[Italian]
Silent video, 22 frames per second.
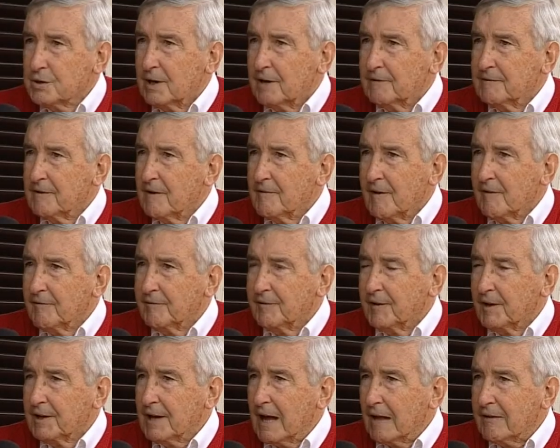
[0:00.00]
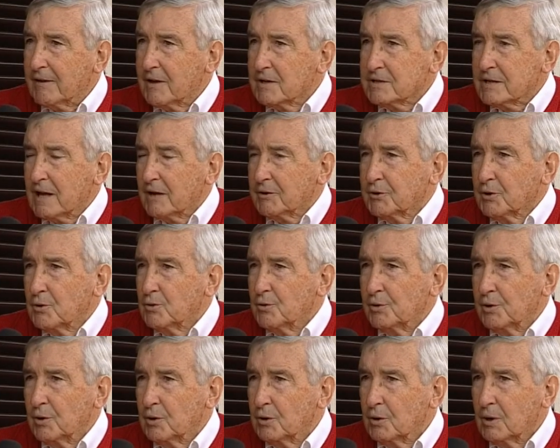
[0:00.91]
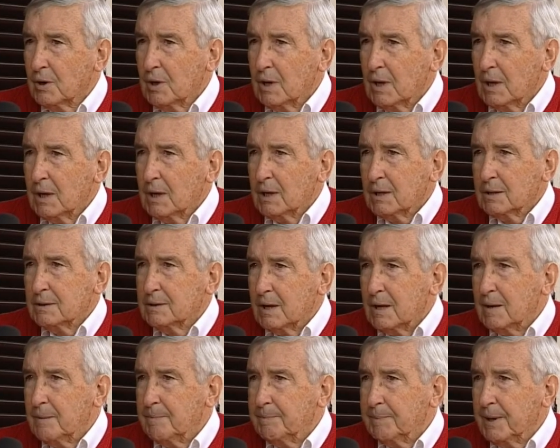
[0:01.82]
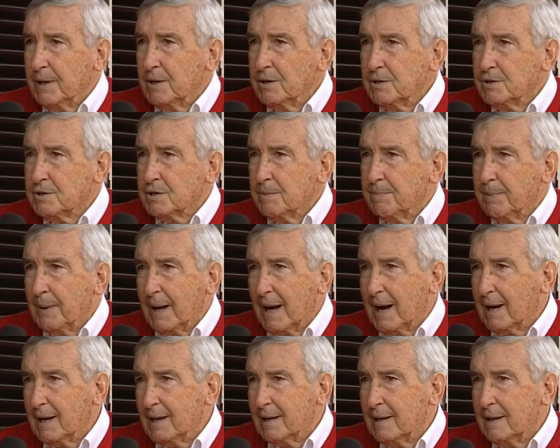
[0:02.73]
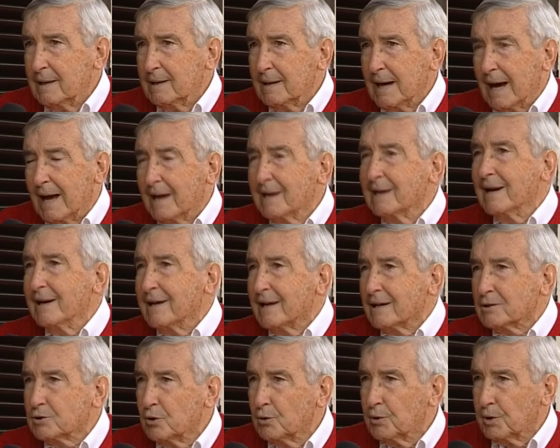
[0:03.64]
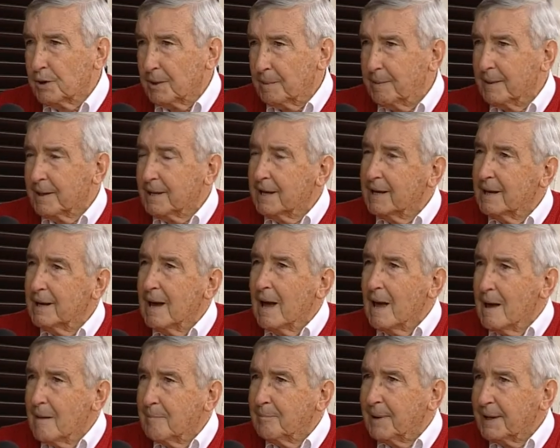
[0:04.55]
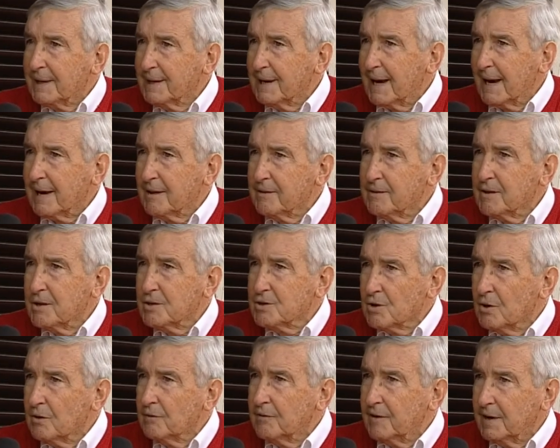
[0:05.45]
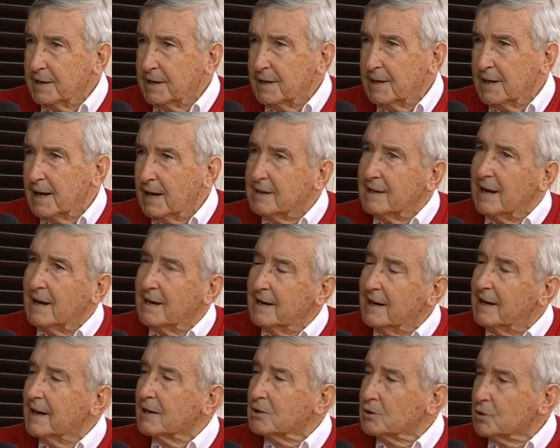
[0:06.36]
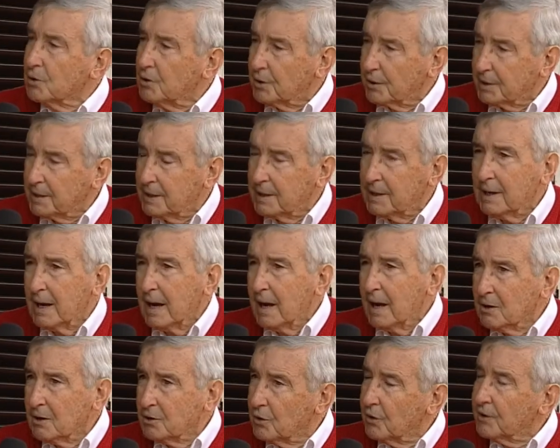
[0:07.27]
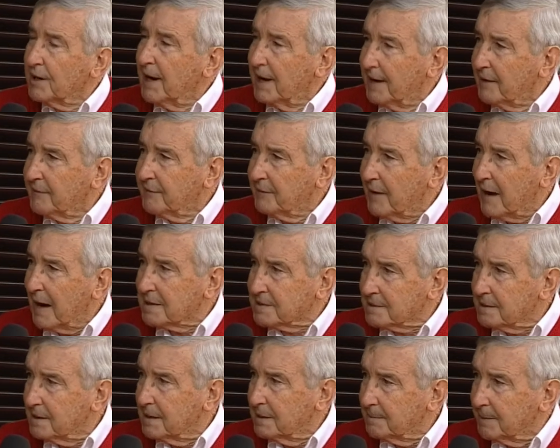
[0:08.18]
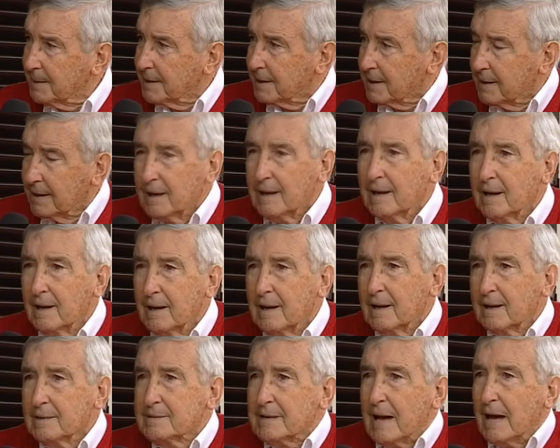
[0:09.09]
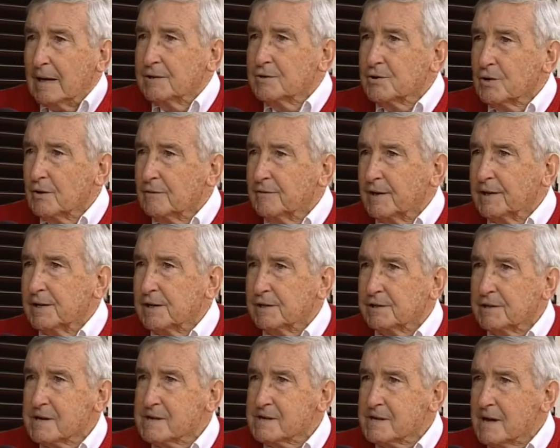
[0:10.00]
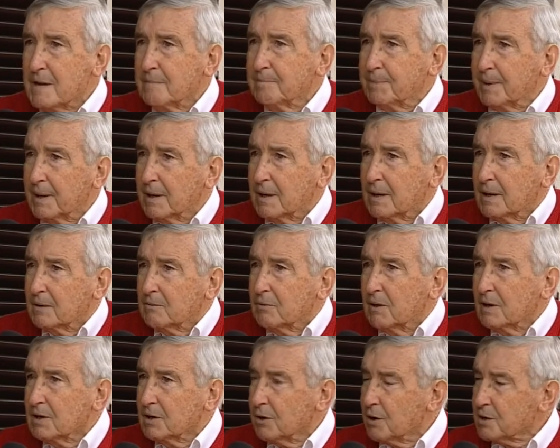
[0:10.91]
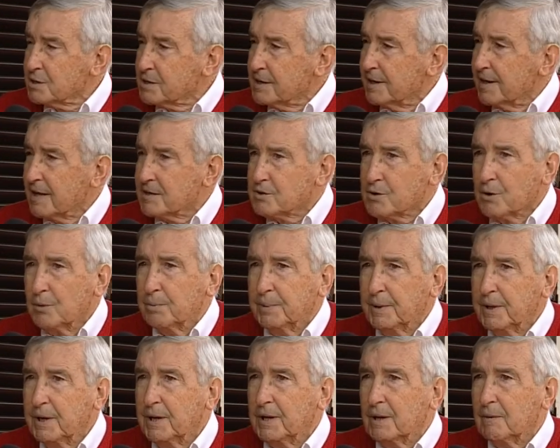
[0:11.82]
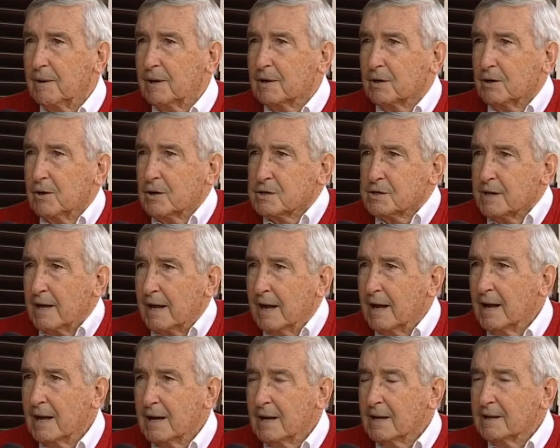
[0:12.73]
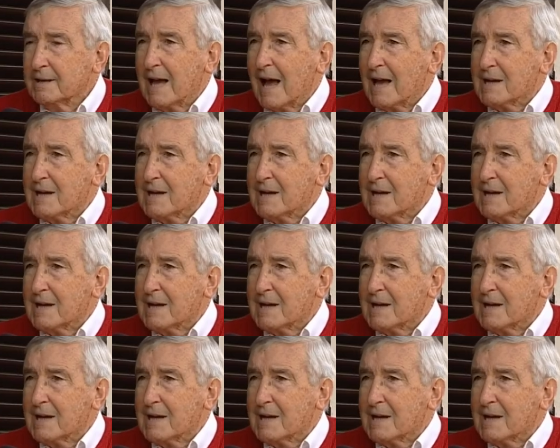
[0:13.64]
l'aveva afferrato, è stato uno dei principali allenatori perché parlare dei giovani agli allenatori non era facile perché sa, i giovani c'è sempre qualcosa da scoprire, qualcosa da